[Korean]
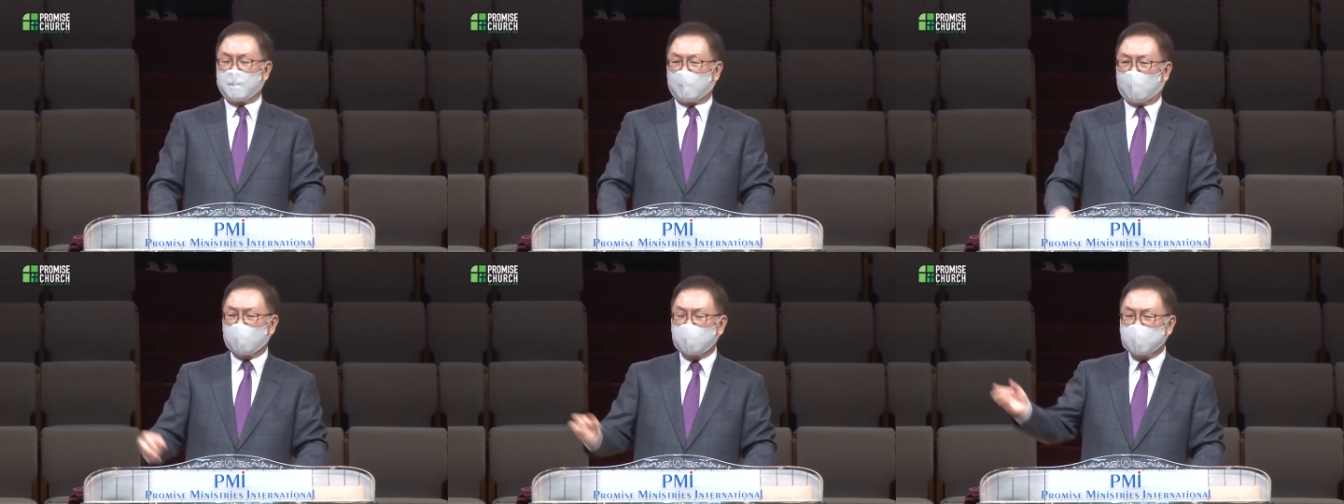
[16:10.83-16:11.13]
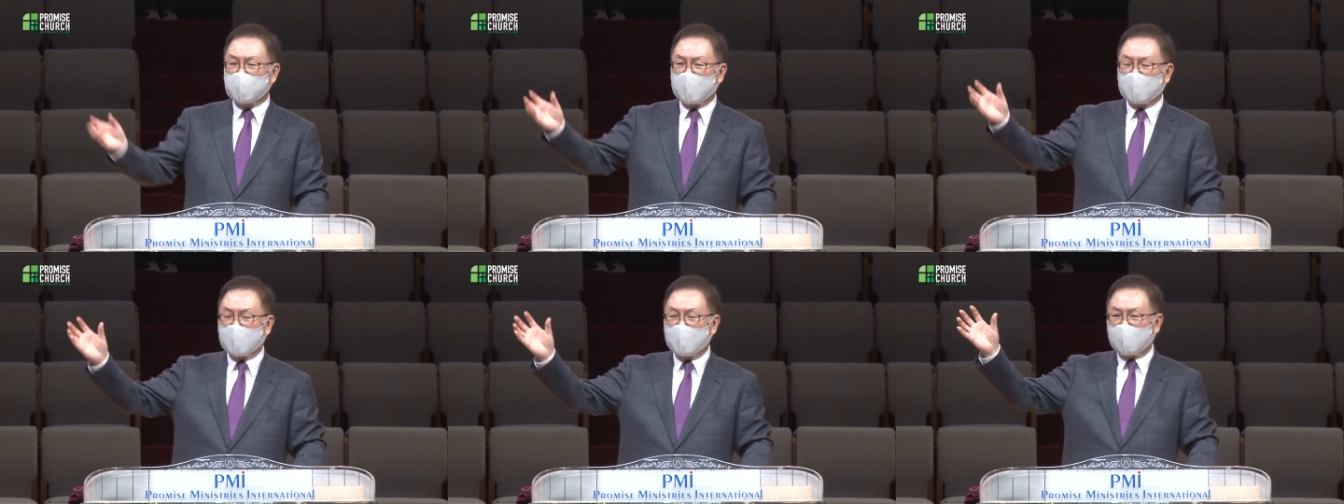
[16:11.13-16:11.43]

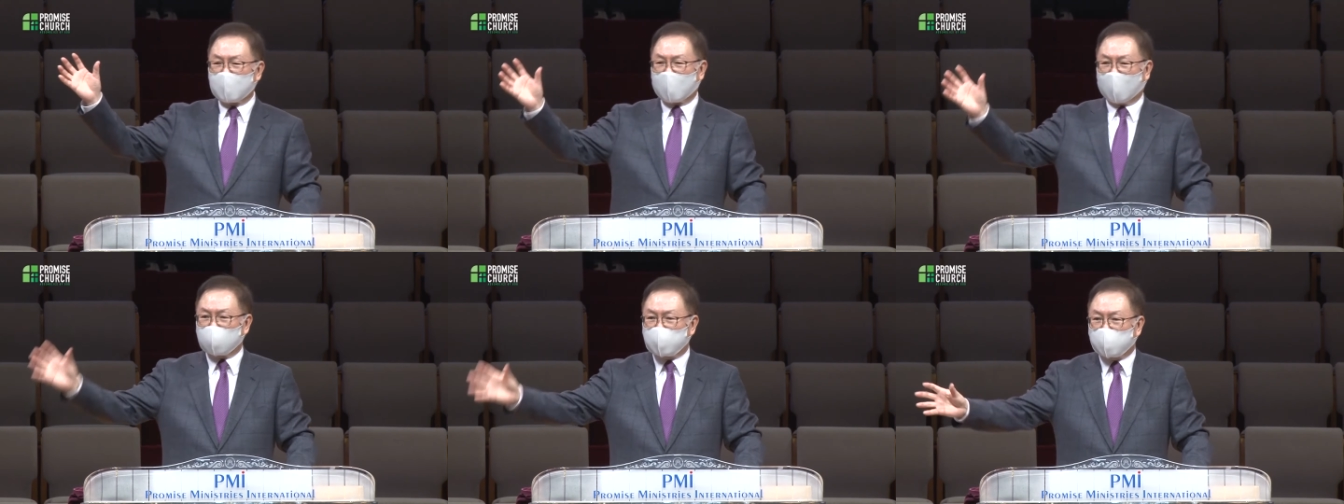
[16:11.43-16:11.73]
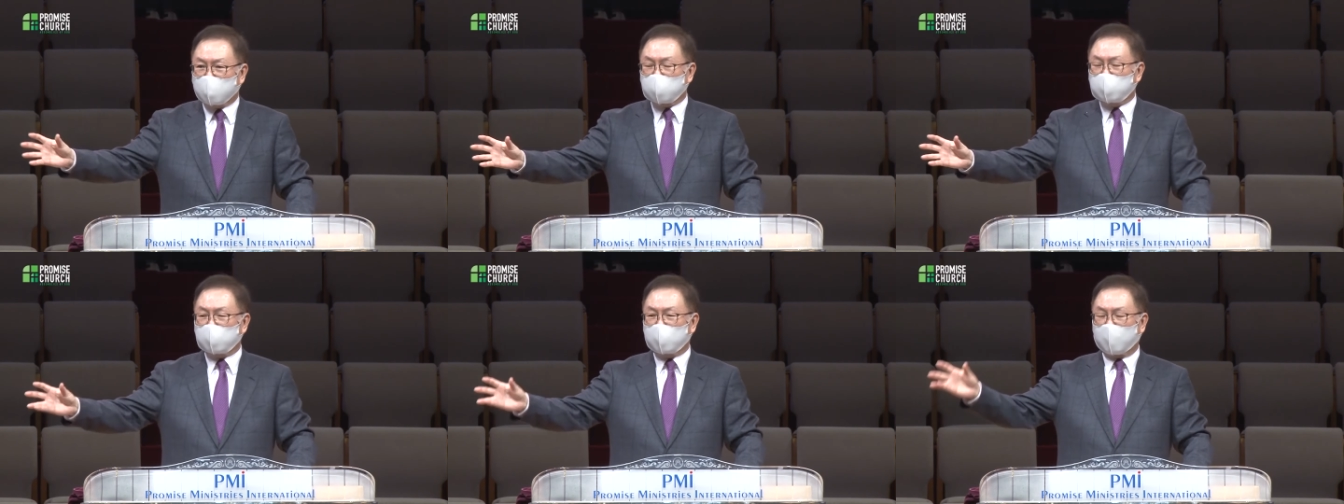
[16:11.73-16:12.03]
거기다가
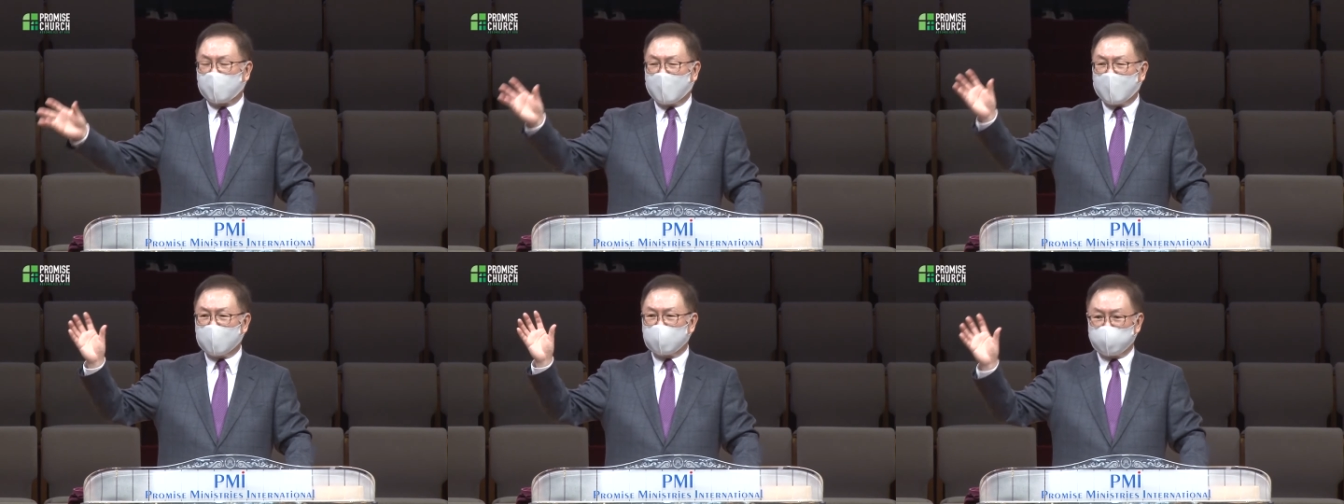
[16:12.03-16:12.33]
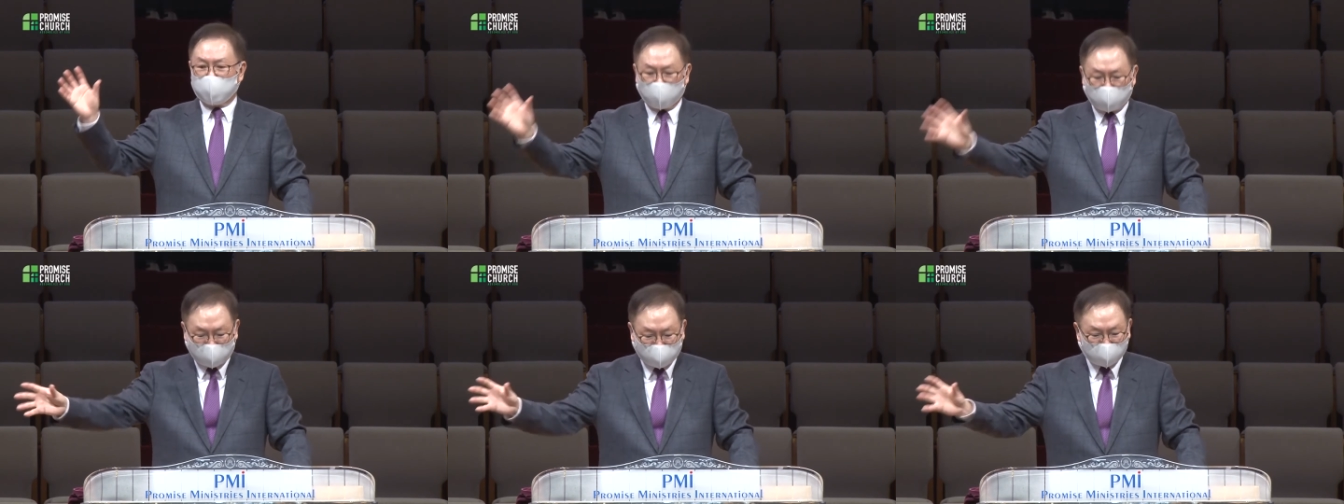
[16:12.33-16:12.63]
가축과
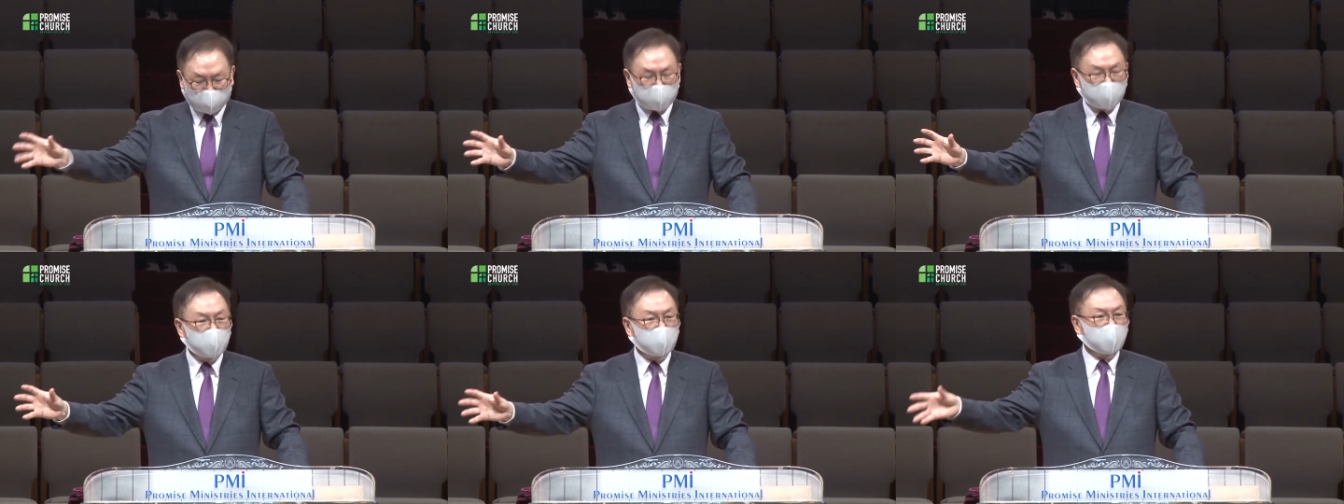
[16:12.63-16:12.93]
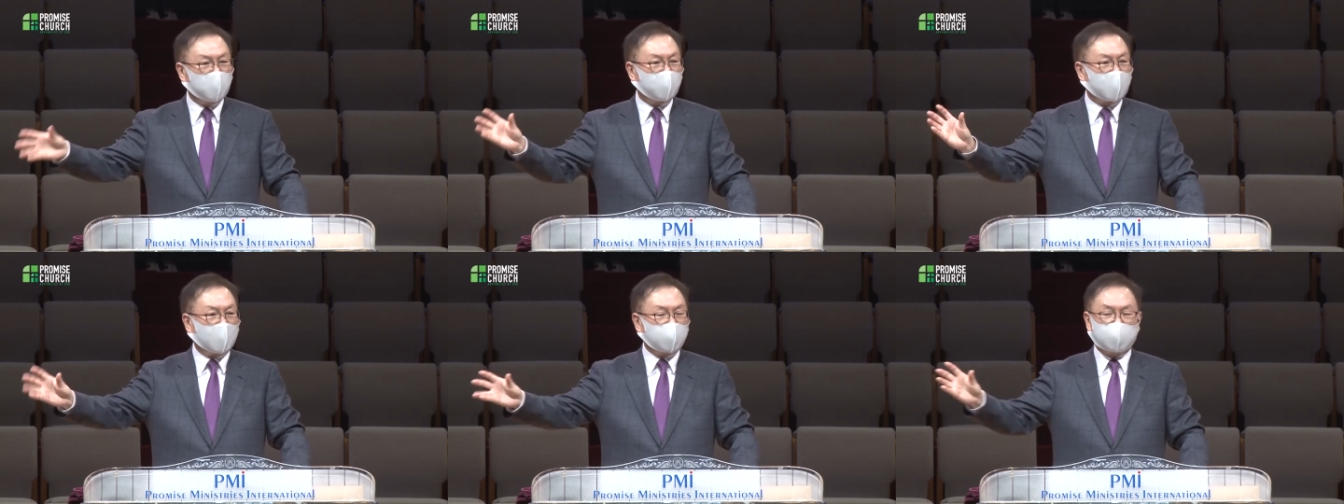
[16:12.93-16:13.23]

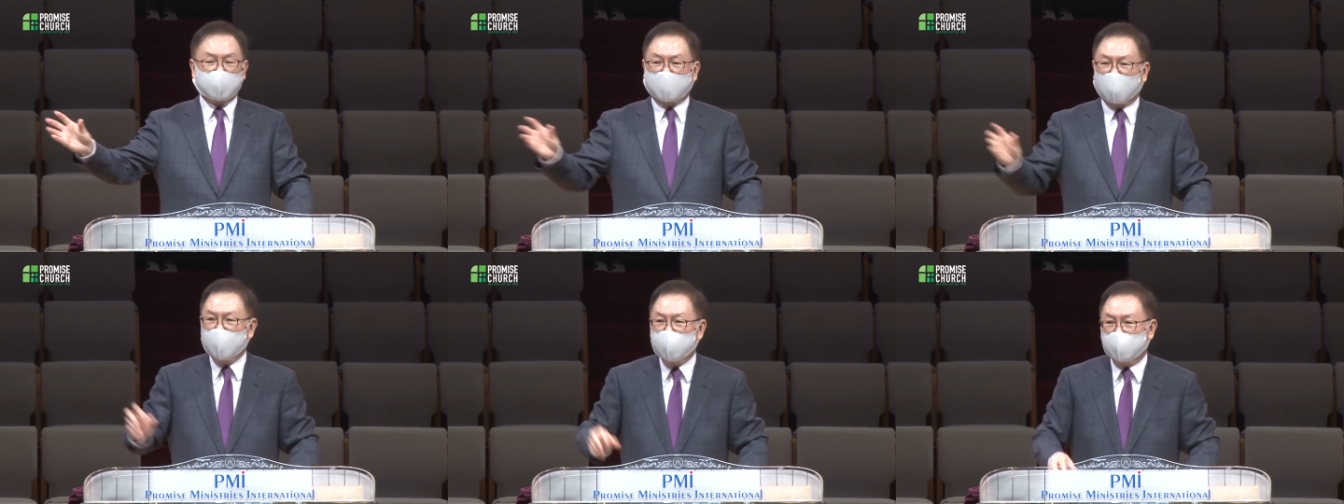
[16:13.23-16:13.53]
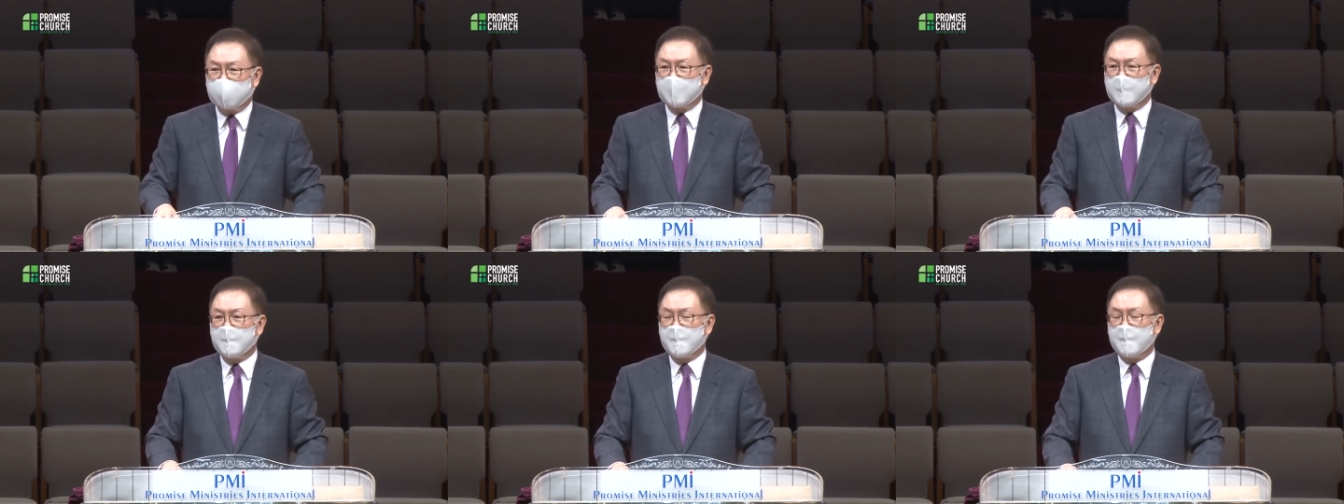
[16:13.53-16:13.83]
육축들도 가득한